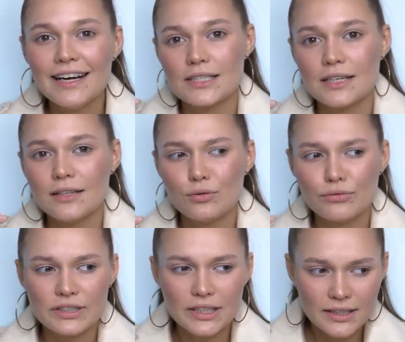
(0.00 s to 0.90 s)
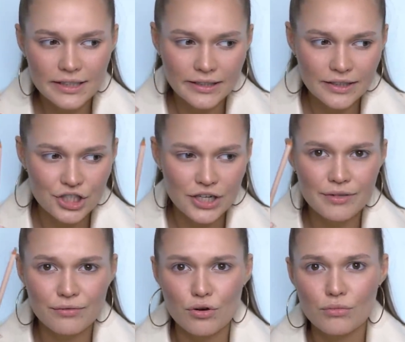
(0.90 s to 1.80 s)
Сказала, у всех
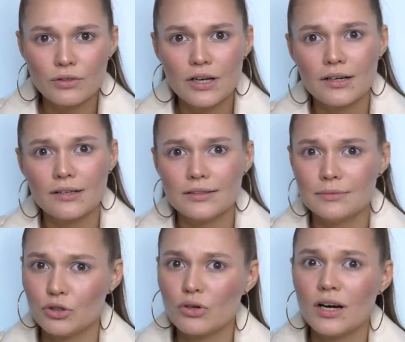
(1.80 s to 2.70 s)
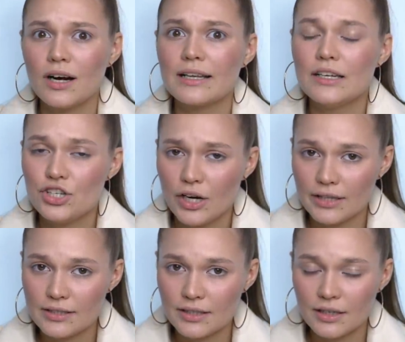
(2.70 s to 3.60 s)
карандашей формула немного
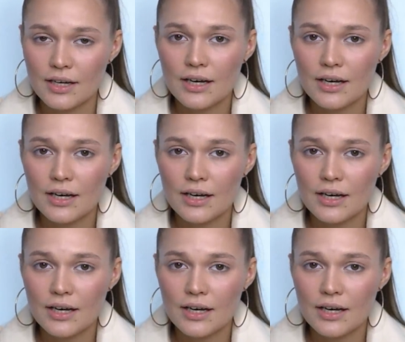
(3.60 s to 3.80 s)
отличается.